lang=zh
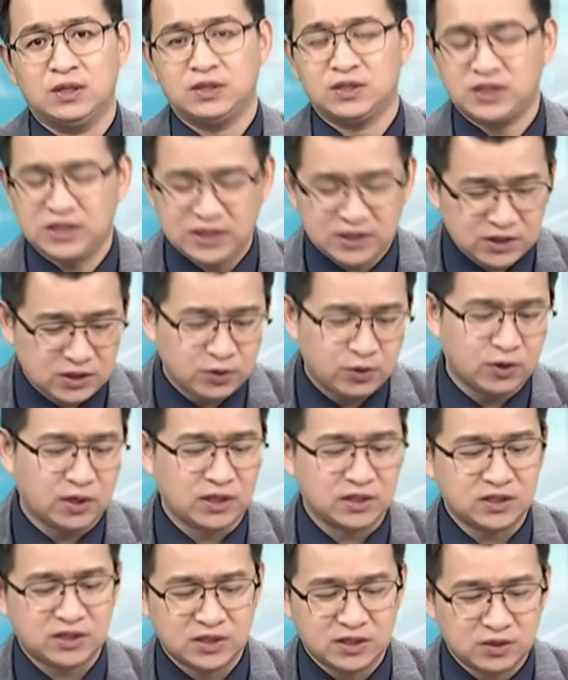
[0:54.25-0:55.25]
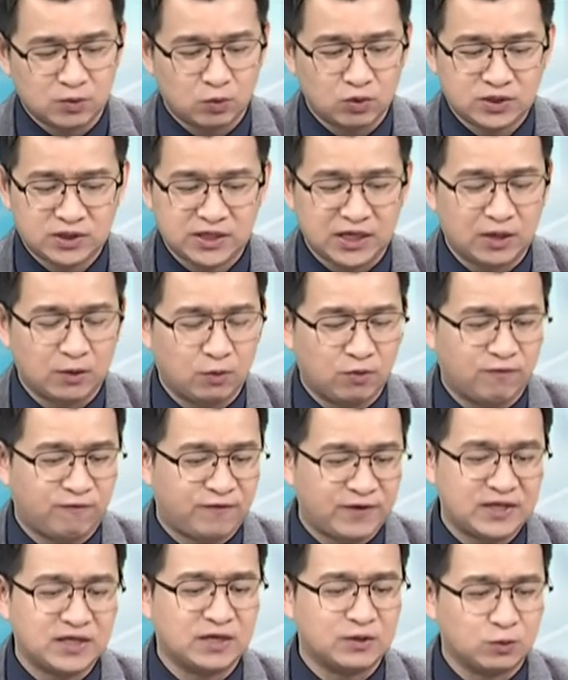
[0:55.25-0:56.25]
第四季会有行情这件事，我讲过
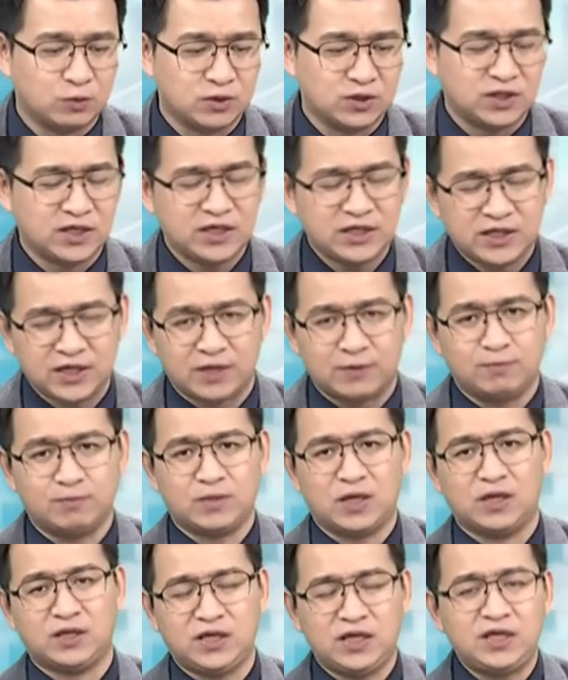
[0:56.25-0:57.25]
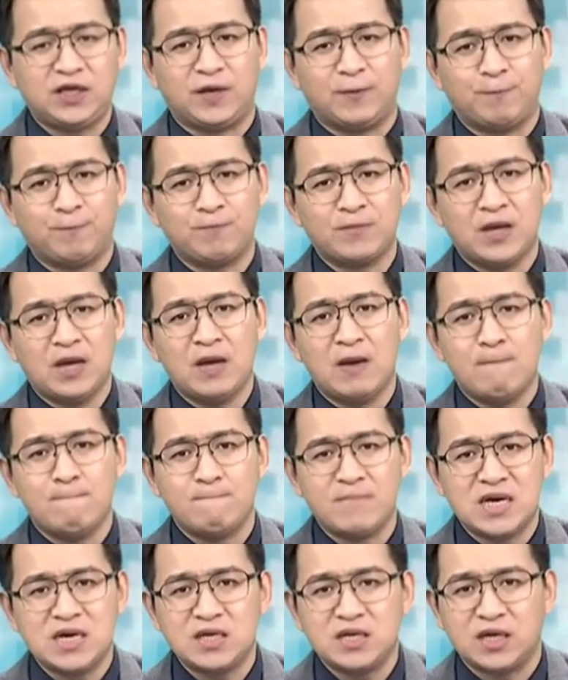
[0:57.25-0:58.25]
非常多次。第一件啊，第一点，
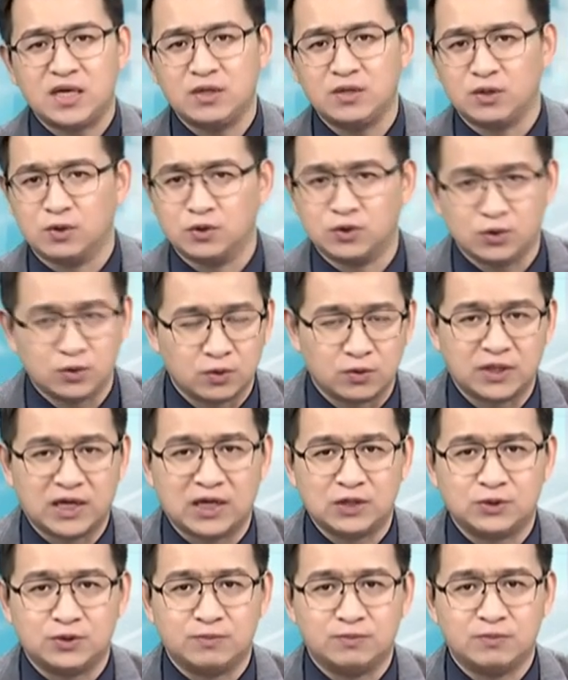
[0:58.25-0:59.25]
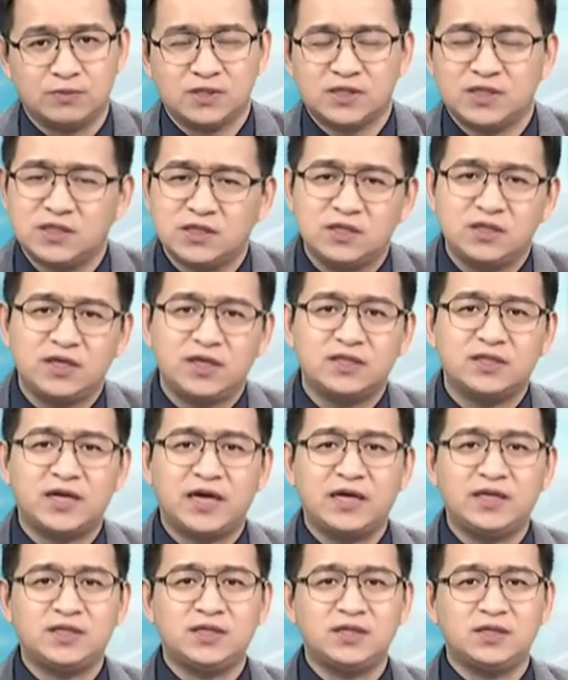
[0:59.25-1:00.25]
明年有总统大选，四年
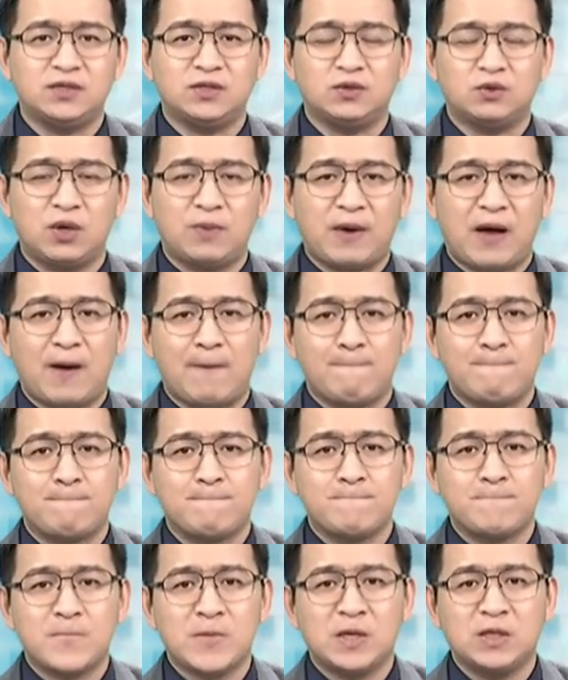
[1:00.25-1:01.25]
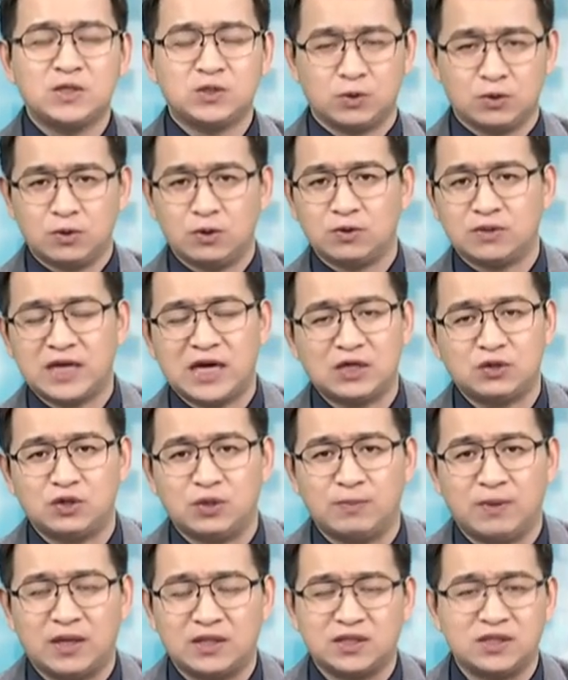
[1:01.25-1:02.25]
才一次，对吧？总统大选
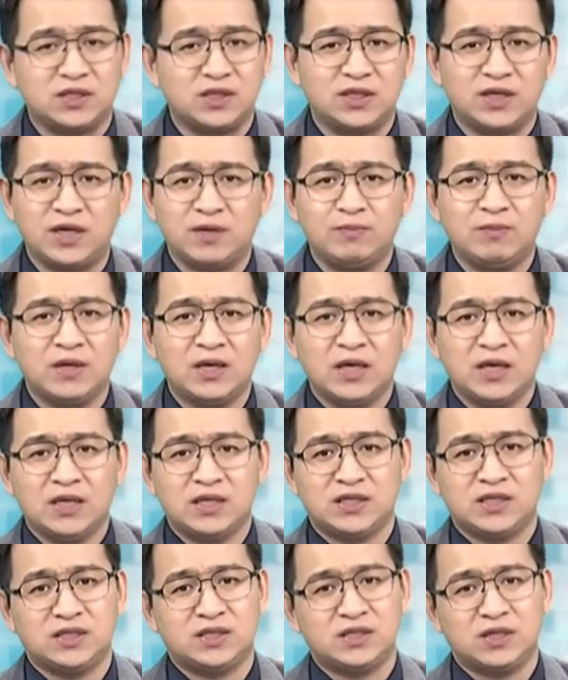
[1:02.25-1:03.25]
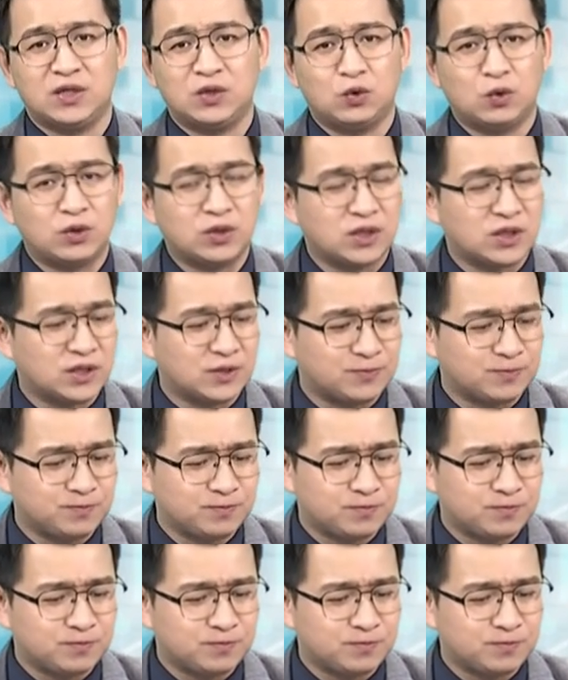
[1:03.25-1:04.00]
嘛，这几天其实很多的，